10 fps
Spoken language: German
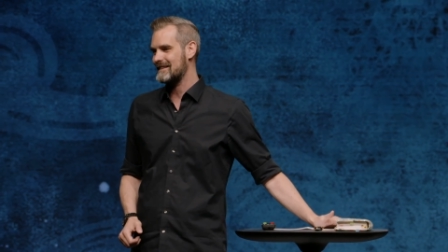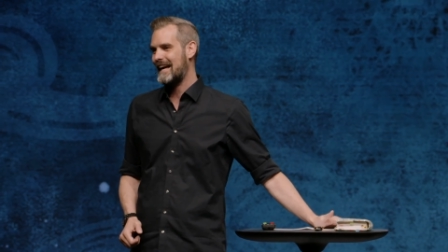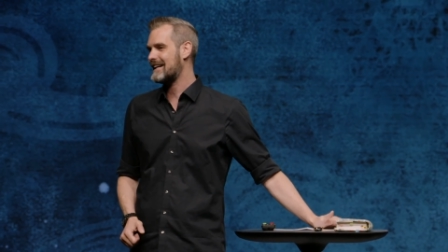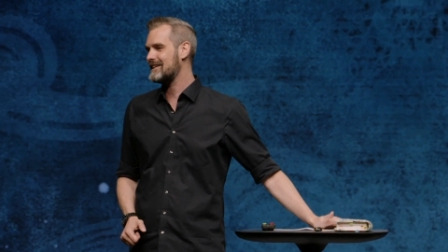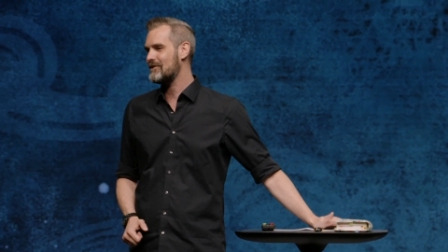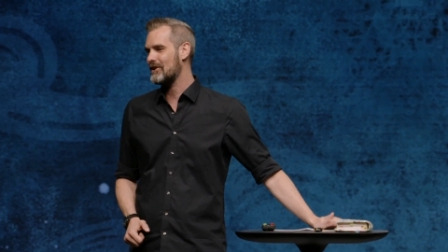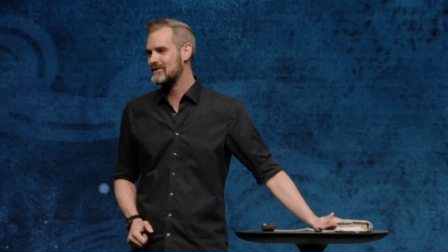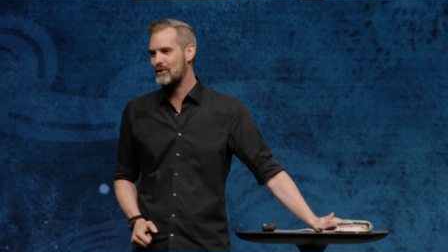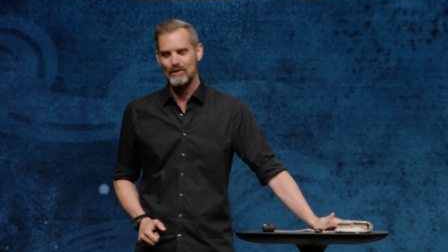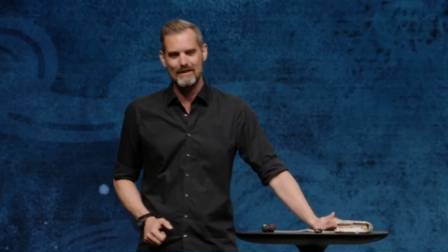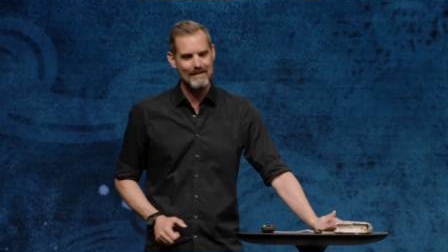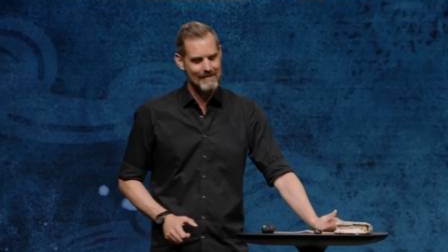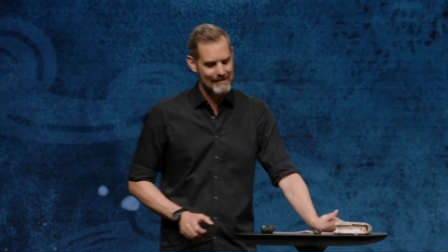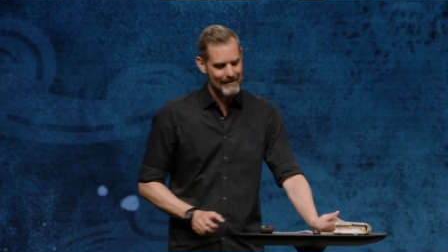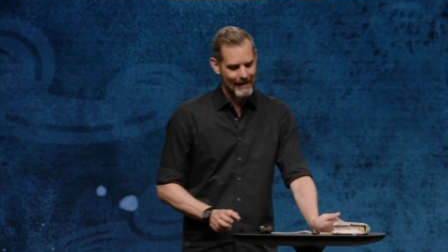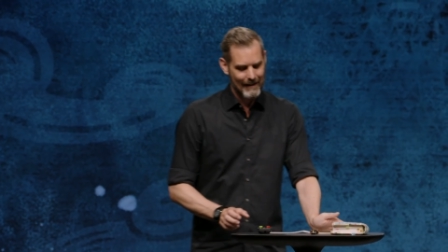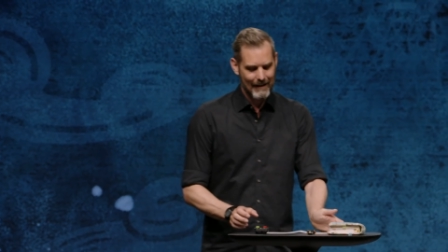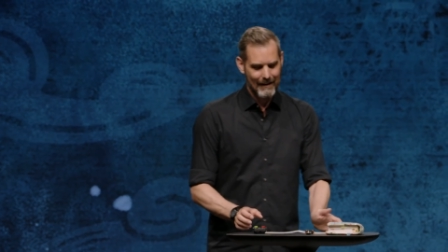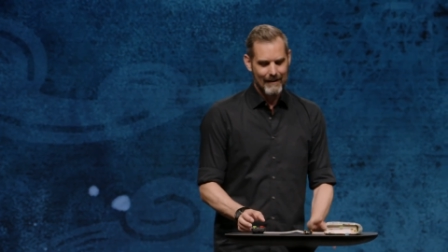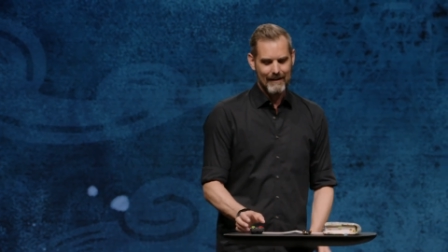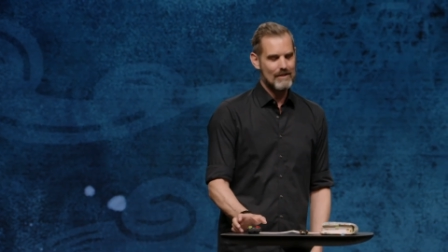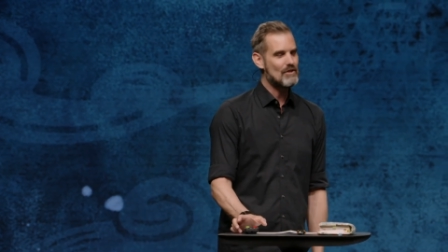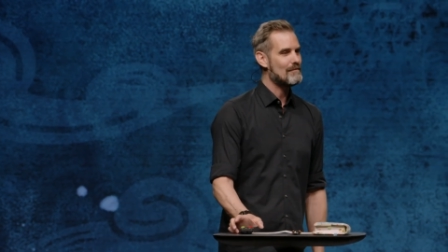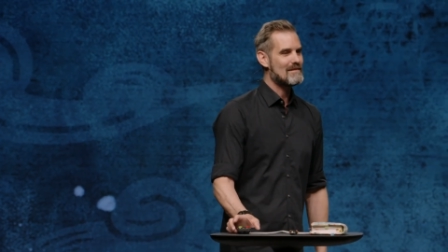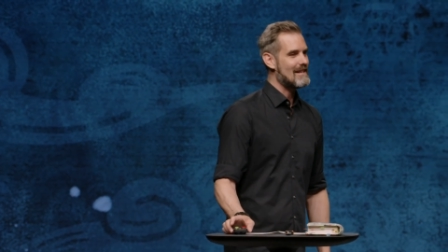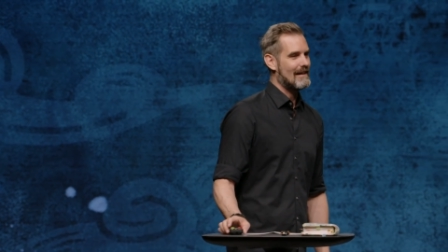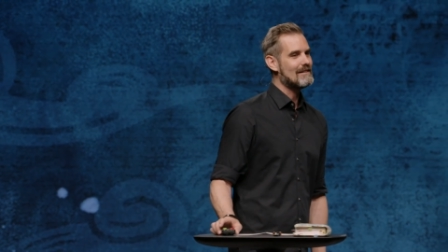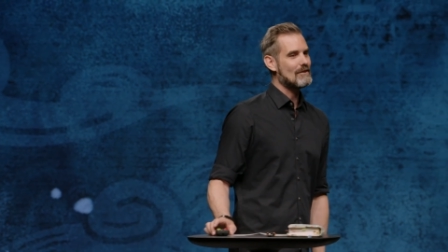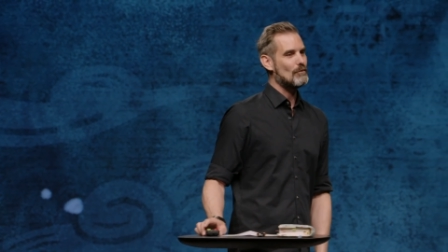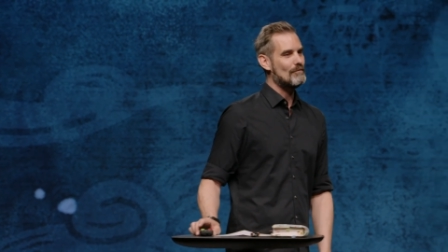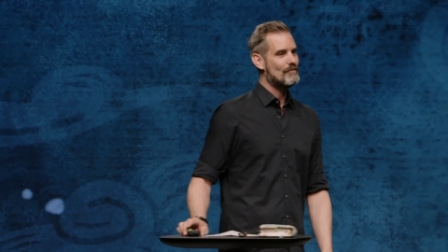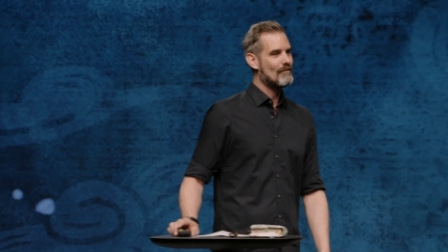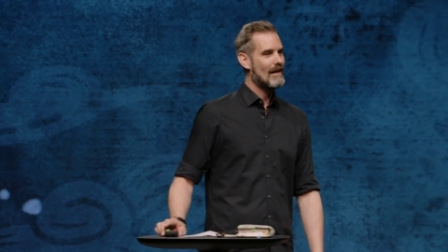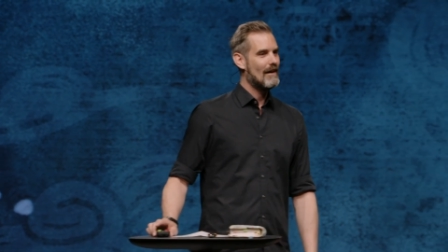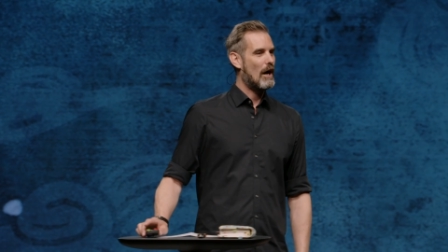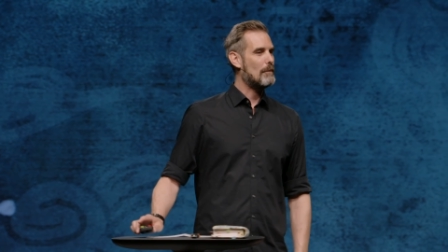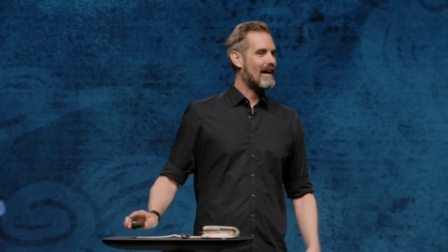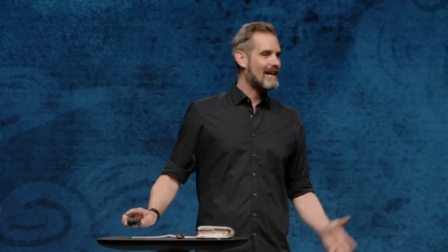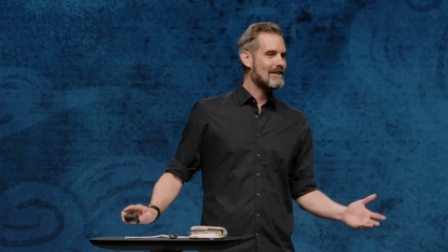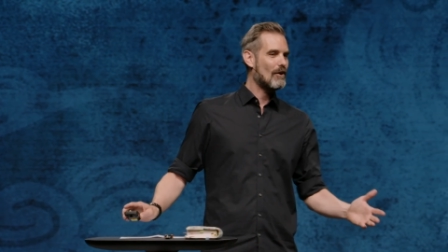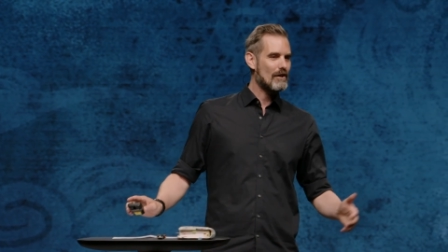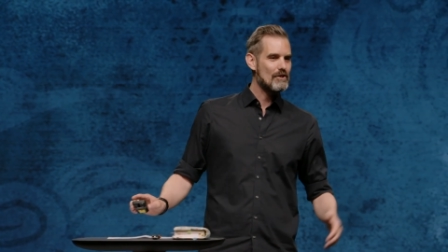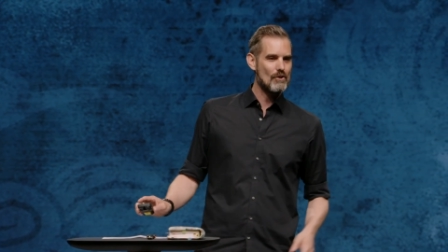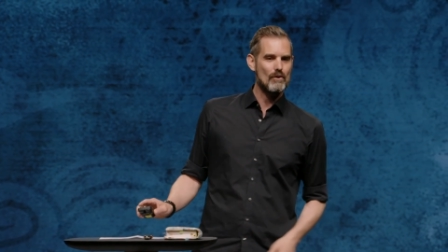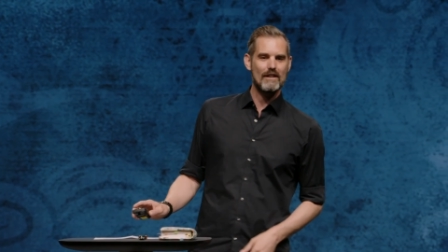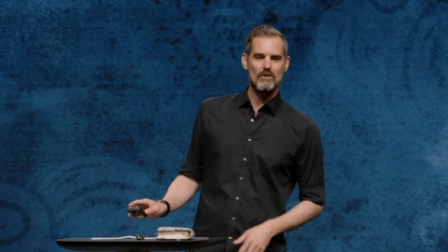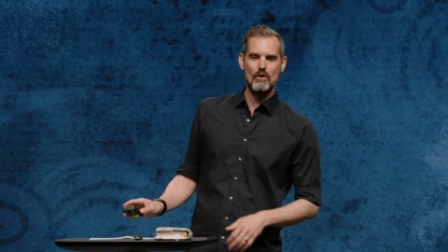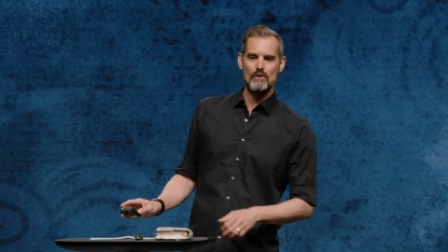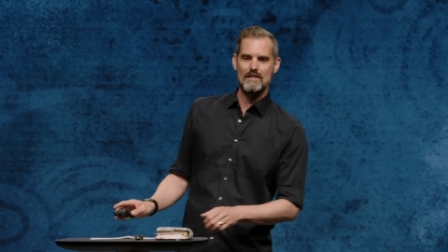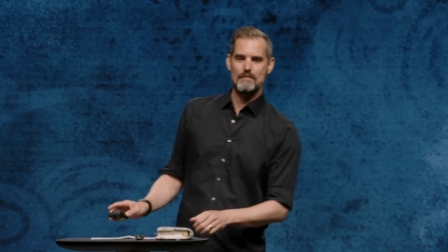Die Gegenwart Gottes ist im Zentrum. Aber auch da ist noch nicht Schluss.